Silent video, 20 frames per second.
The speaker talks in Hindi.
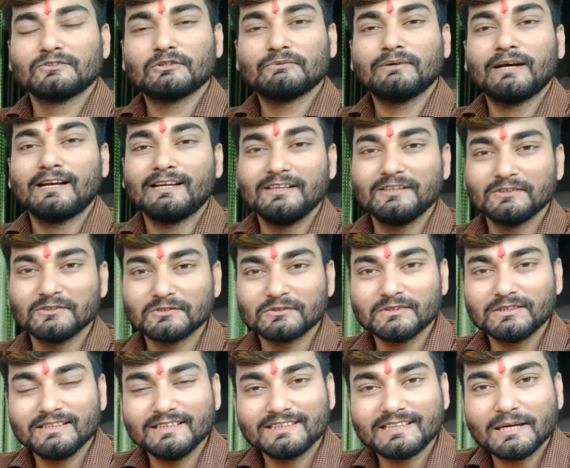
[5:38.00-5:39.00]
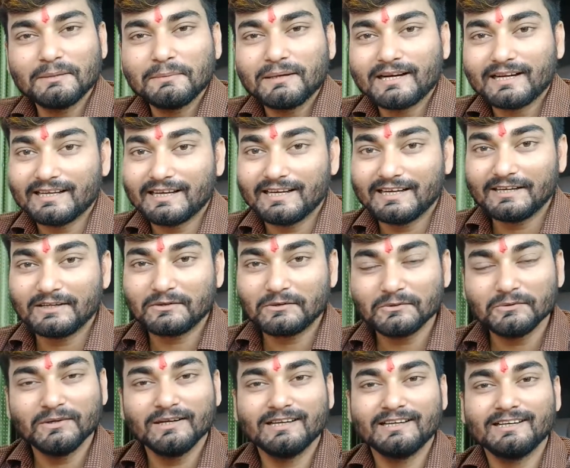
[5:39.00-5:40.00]
सो so फाइनली दोस्तों ये था हमारा कैनन
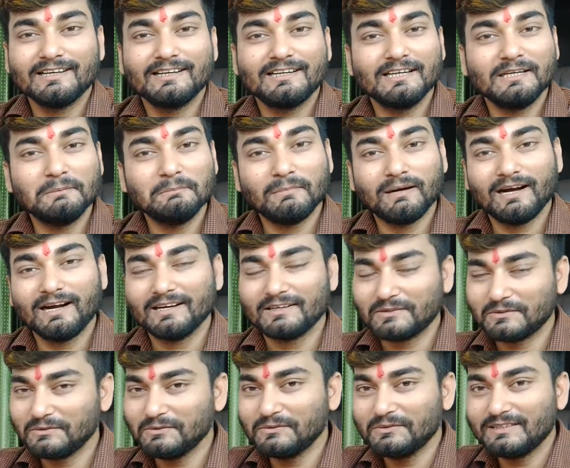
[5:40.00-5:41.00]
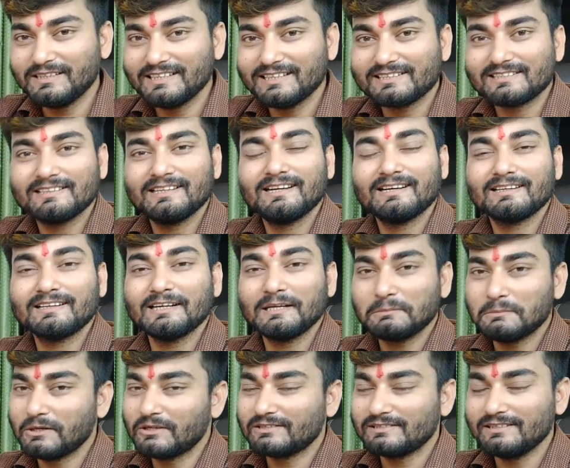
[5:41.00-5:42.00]
200D मार्क टू डी का
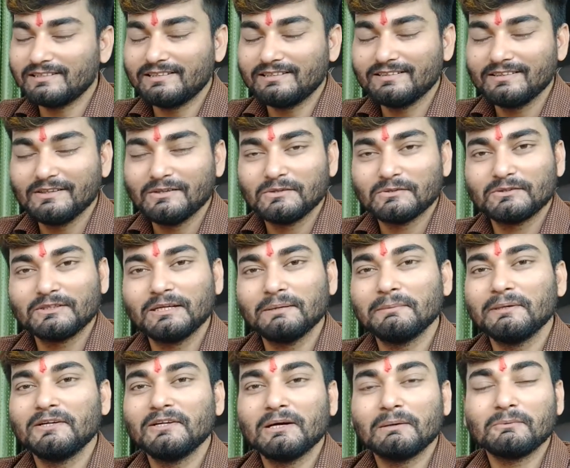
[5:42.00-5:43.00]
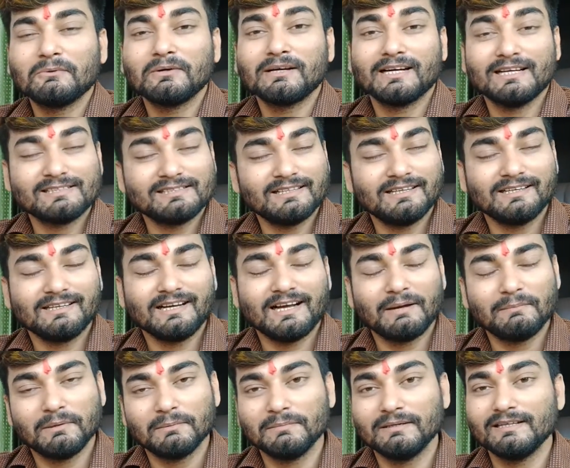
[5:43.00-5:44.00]
अनबॉक्सिंग तो ये वीडियो आपको कैसा लगा
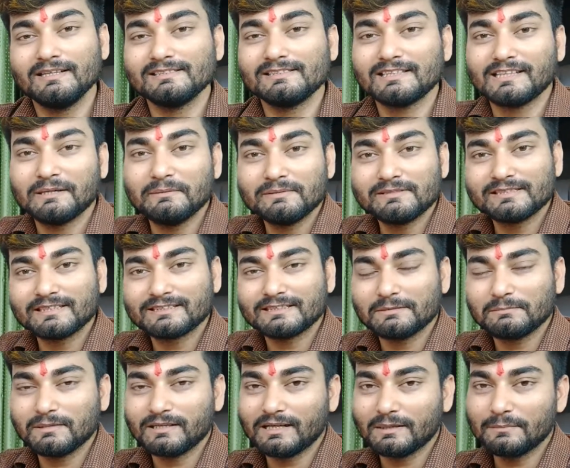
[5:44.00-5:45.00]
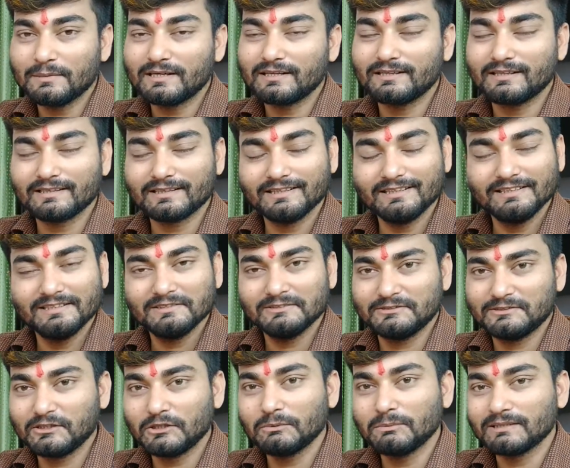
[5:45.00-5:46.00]
आप हमें नीचे कमेंट सेक्शन में कमेंट करके
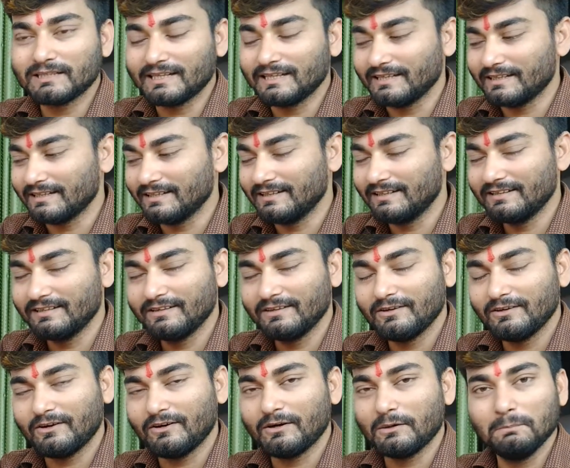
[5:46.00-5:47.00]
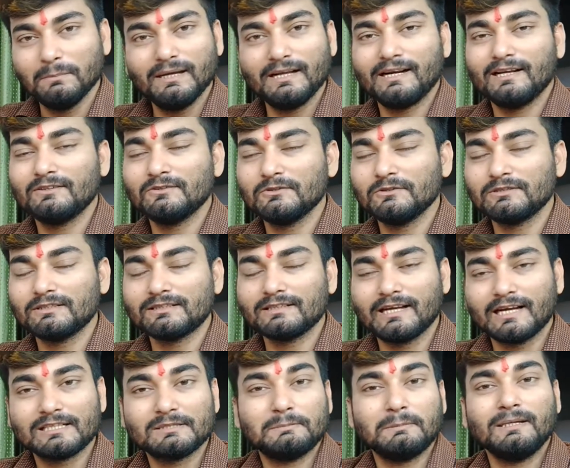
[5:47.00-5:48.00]
ज़रूर बताइएगा और मेरा जो
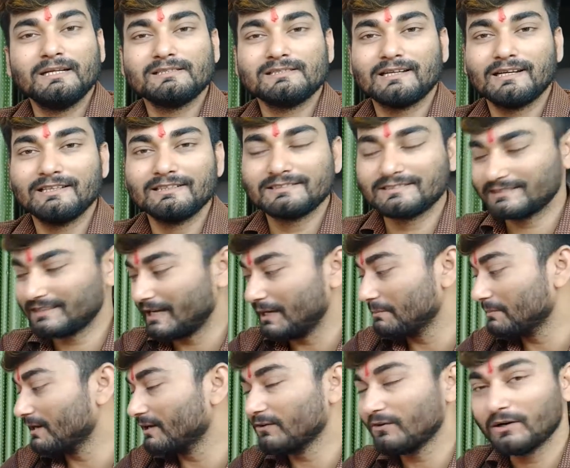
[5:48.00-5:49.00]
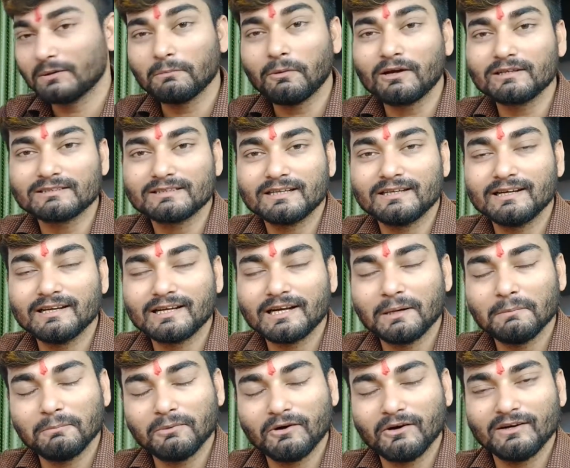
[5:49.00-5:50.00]
एक्सपीरियंस रहा इस कैमरा को अनबॉक्स करने का
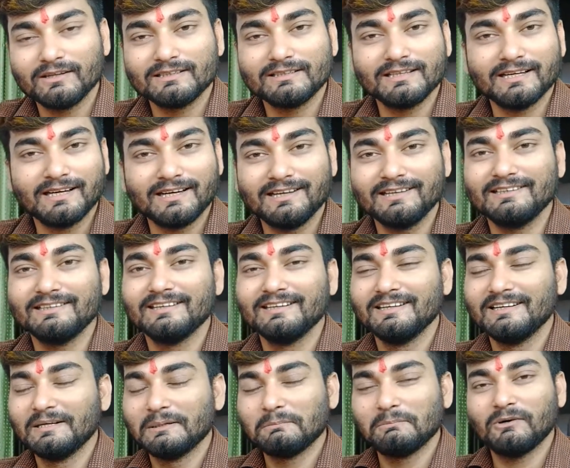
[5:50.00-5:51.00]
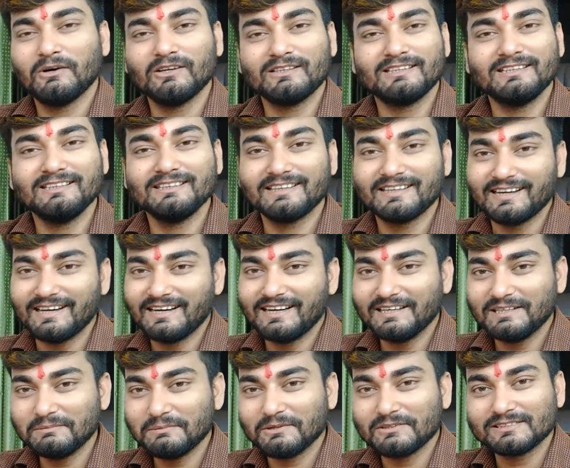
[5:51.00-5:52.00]
बहुत ही अलग बहुत ही निराला
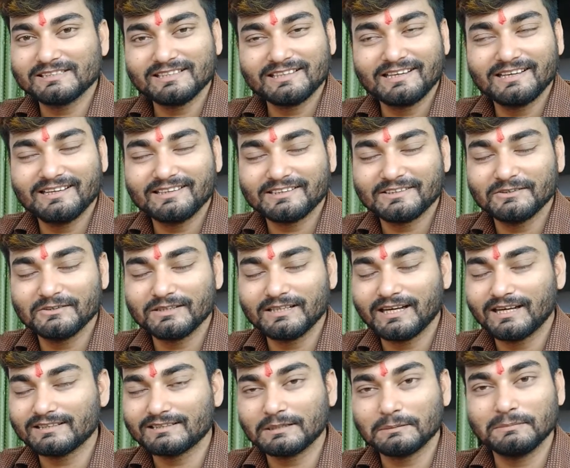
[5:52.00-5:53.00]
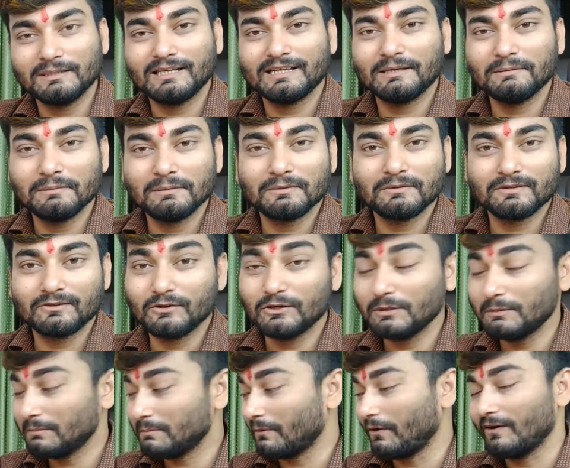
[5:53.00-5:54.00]
अनबॉक्सिंग रहा क्योंकि आज तक मैंने कभी कोई
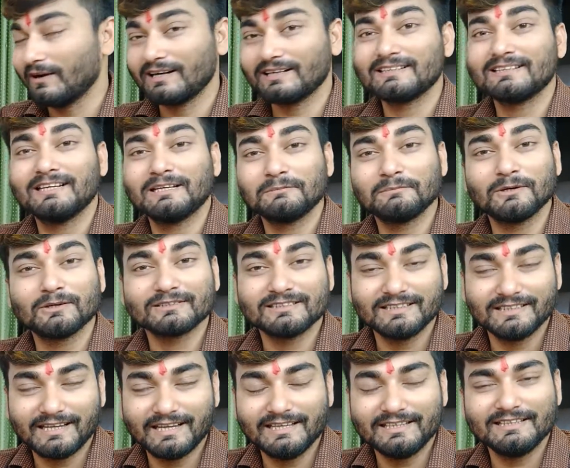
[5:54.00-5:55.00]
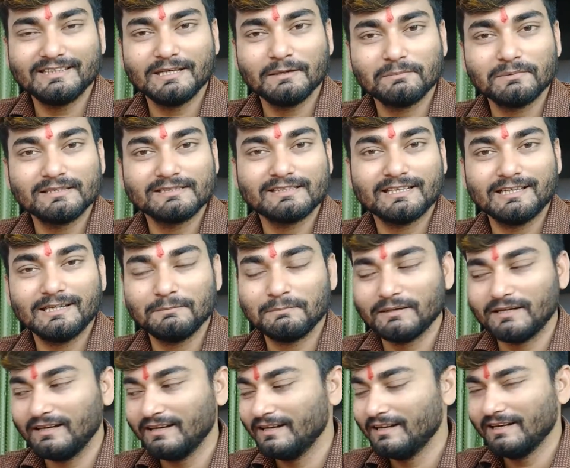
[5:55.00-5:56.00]
प्रोडक्ट की अनबॉक्सिंग नहीं की अपने चैनल
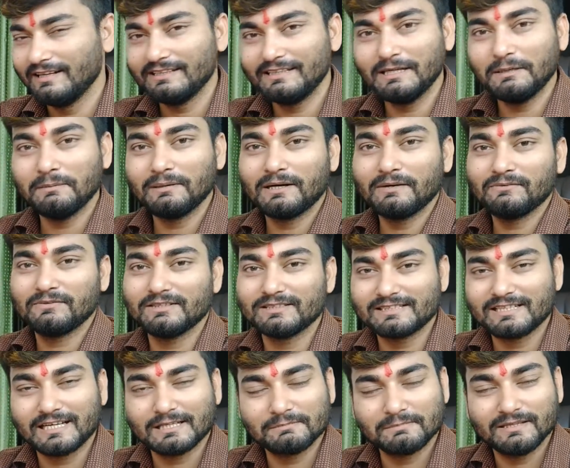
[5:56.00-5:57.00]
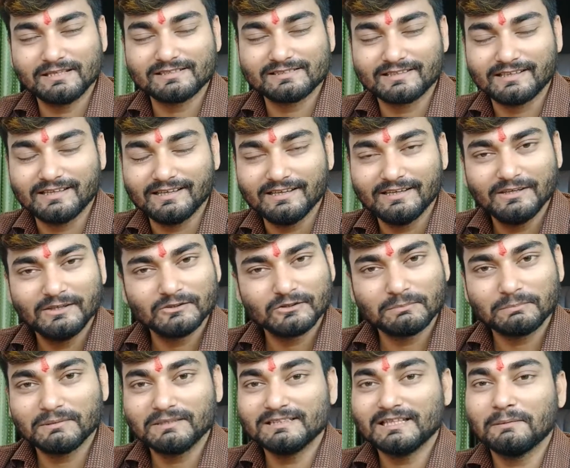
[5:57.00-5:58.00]
पे ये मेरा फर्स्ट एक्सपीरियंस रहा तो
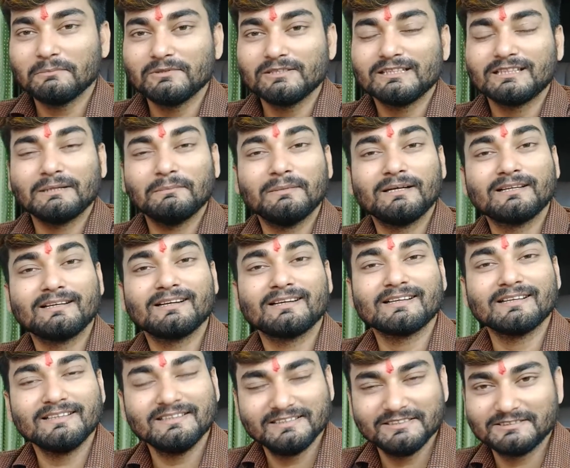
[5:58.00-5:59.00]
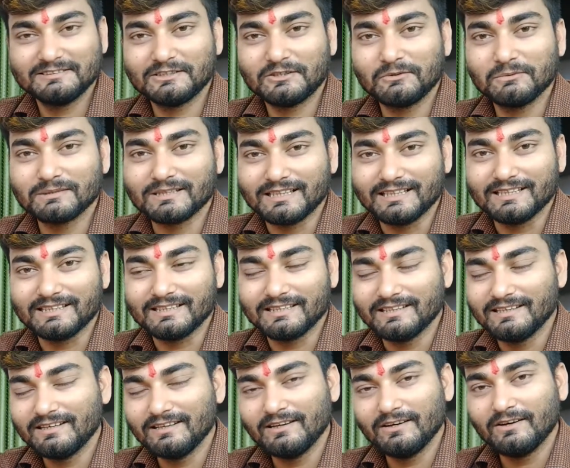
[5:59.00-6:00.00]
प्लीज़ आप मुझे कमेंट करके ज़रूर बताइएगा
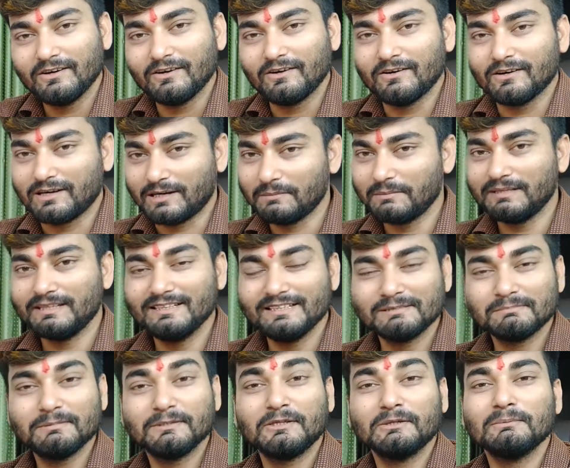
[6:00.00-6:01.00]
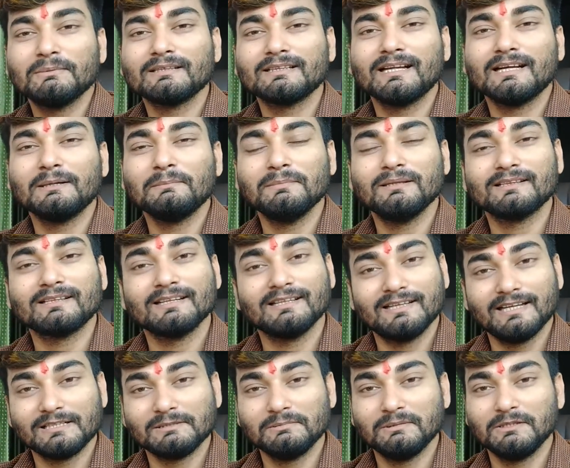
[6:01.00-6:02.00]
और अभी के लिए इस वीडियो में इतना ही मिलते हैं
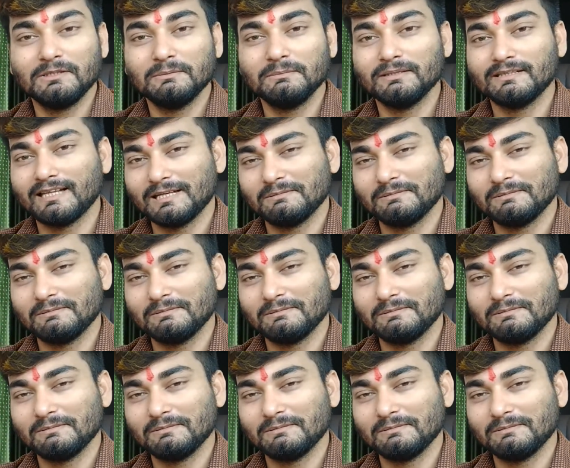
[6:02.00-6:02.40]
नेक्स्ट वीडियो में